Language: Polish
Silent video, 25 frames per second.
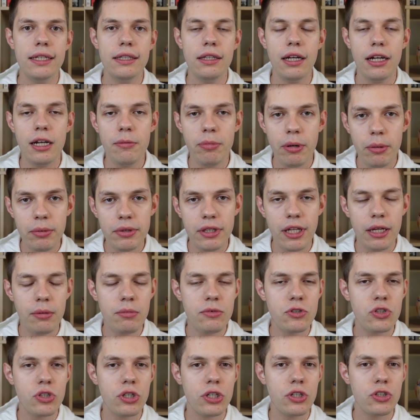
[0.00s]
no ale
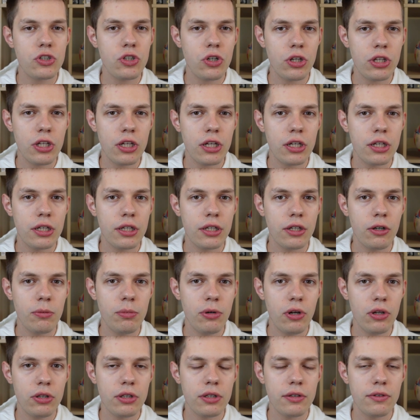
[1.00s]
pamiętajmy, że środek
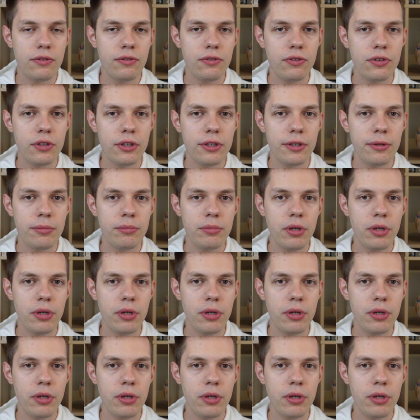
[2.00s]
obrony w e,